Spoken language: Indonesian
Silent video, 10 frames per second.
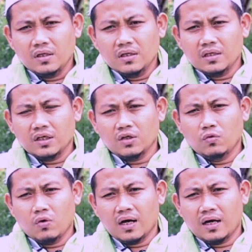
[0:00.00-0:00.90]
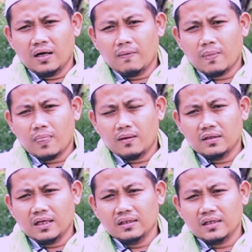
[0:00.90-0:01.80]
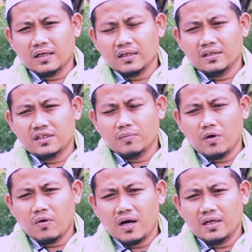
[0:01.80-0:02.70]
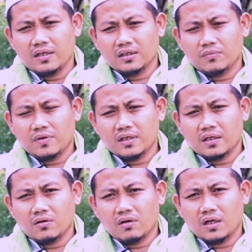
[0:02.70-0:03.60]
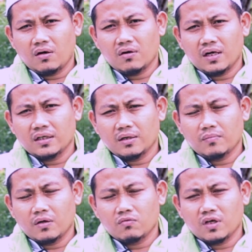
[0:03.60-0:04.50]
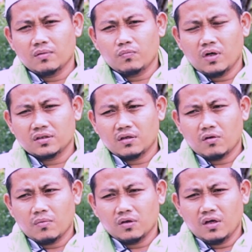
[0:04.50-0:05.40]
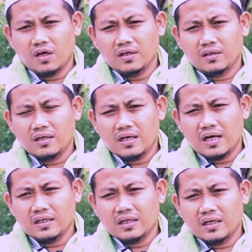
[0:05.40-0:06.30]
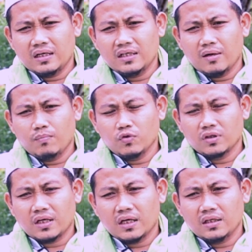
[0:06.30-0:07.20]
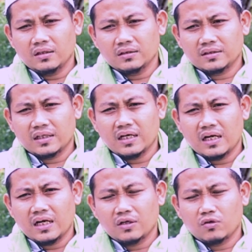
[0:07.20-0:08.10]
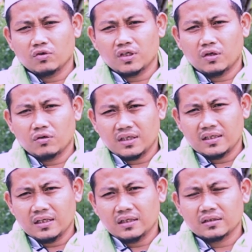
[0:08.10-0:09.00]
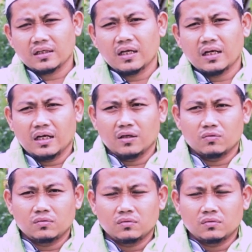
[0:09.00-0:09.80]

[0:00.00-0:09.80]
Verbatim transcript: yang kedua di antara keistimewaan yang diberikan oleh orang yang melakukan puasa Ramadan adalah diampunkan segala dosa-dosanya yang telah lalu.